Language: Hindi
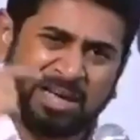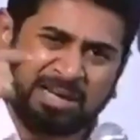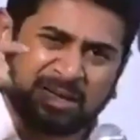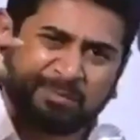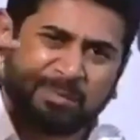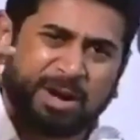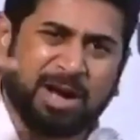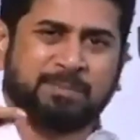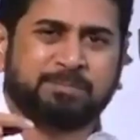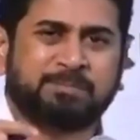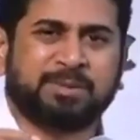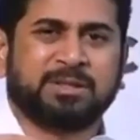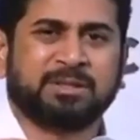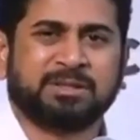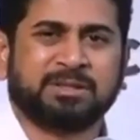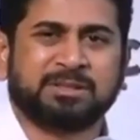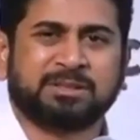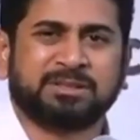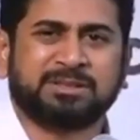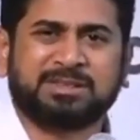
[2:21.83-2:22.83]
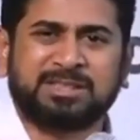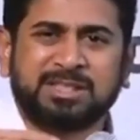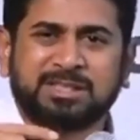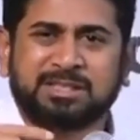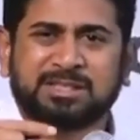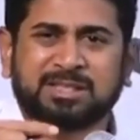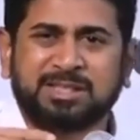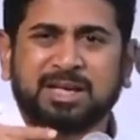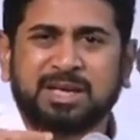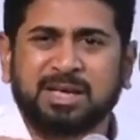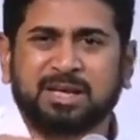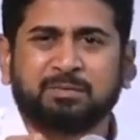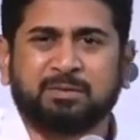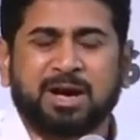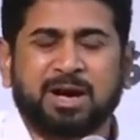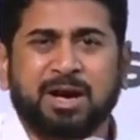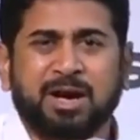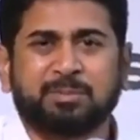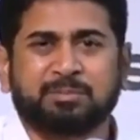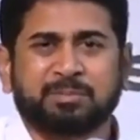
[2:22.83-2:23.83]
बाप जितने
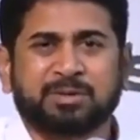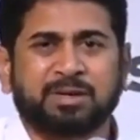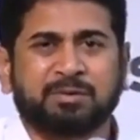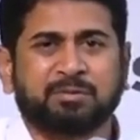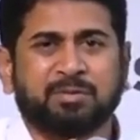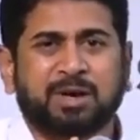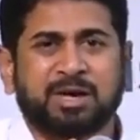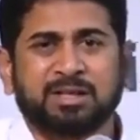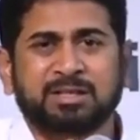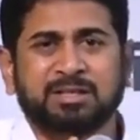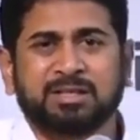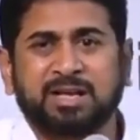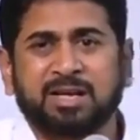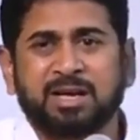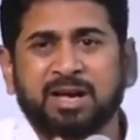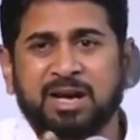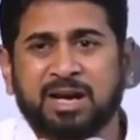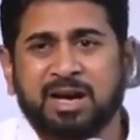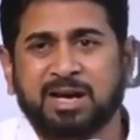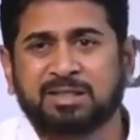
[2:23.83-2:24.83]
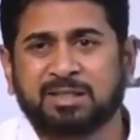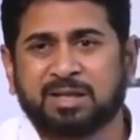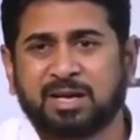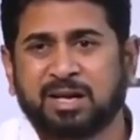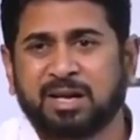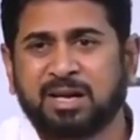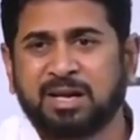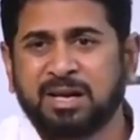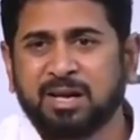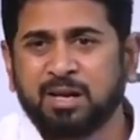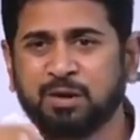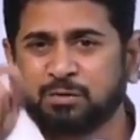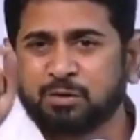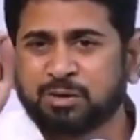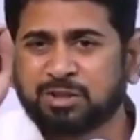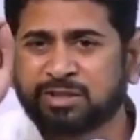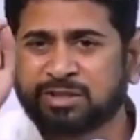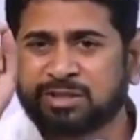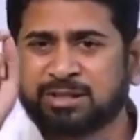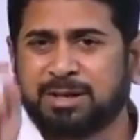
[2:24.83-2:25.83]
आपके वालिदेन हयात है ना वो
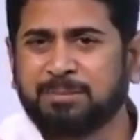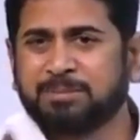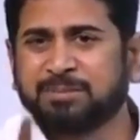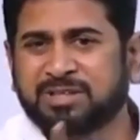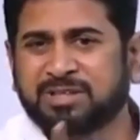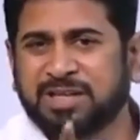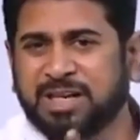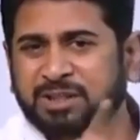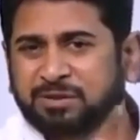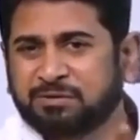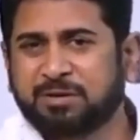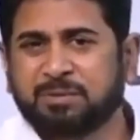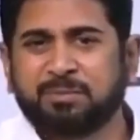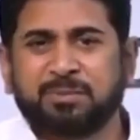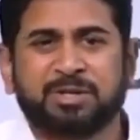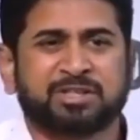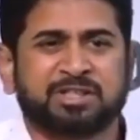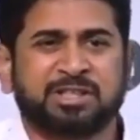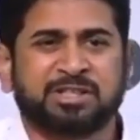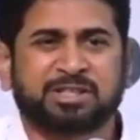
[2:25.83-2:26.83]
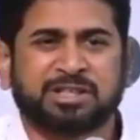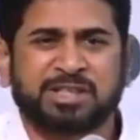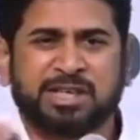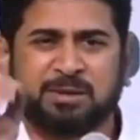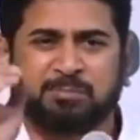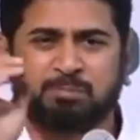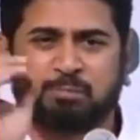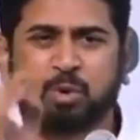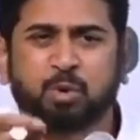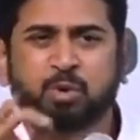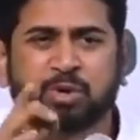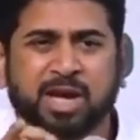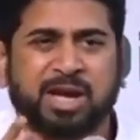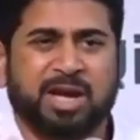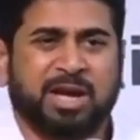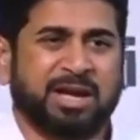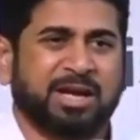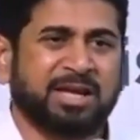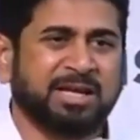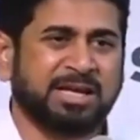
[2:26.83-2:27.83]
सब ट्रांसफॉर्मेशन के भूखे
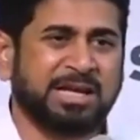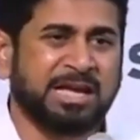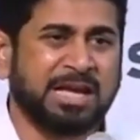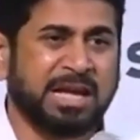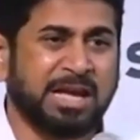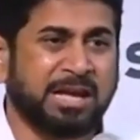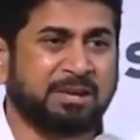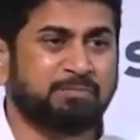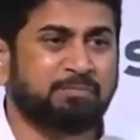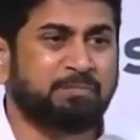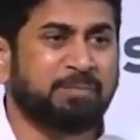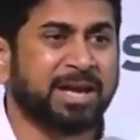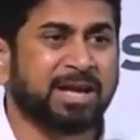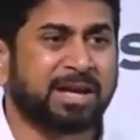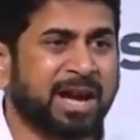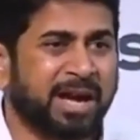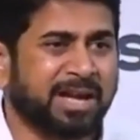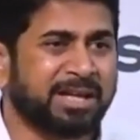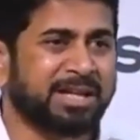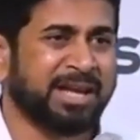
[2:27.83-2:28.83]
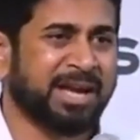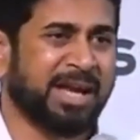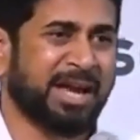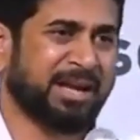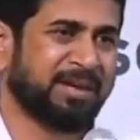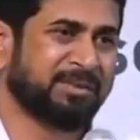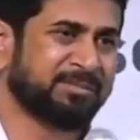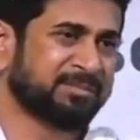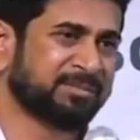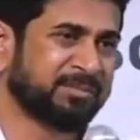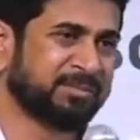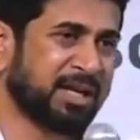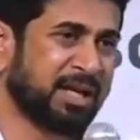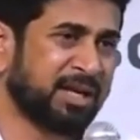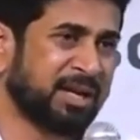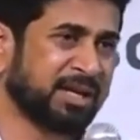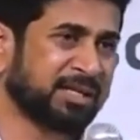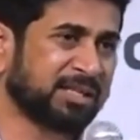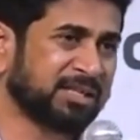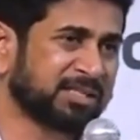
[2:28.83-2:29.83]
हैं भिकारी हैं
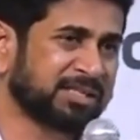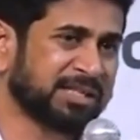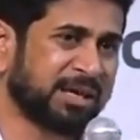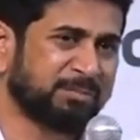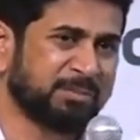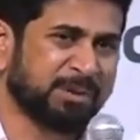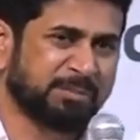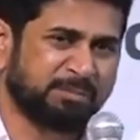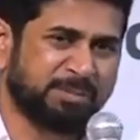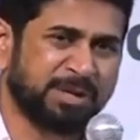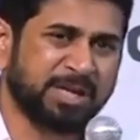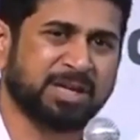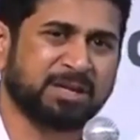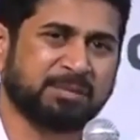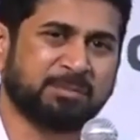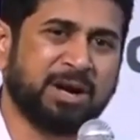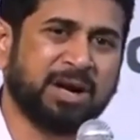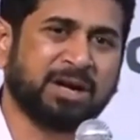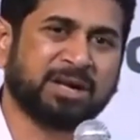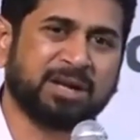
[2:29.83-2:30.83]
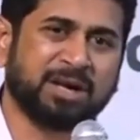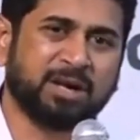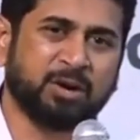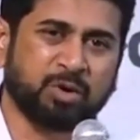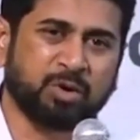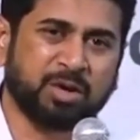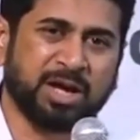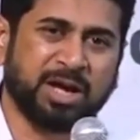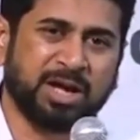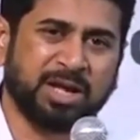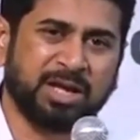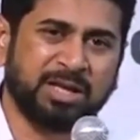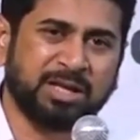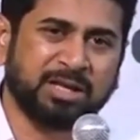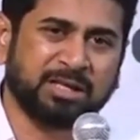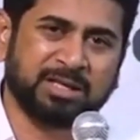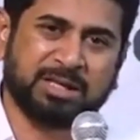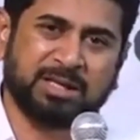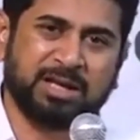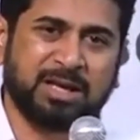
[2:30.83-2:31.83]
अल्लाह के सामने भीख मांग रहे होंगे
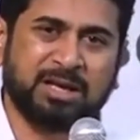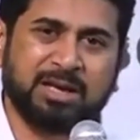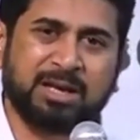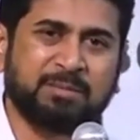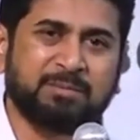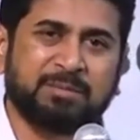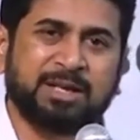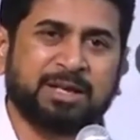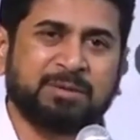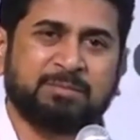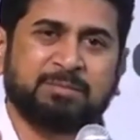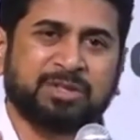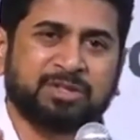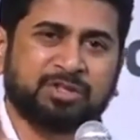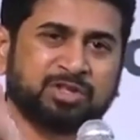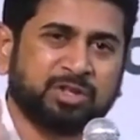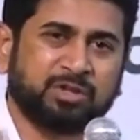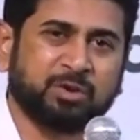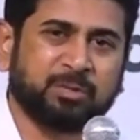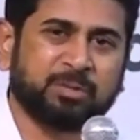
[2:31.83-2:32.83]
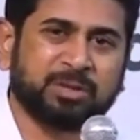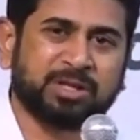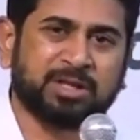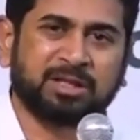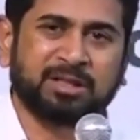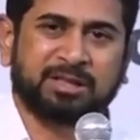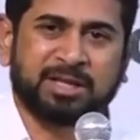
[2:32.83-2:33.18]
कि अल्लाह मेरी बच्ची को बदल दे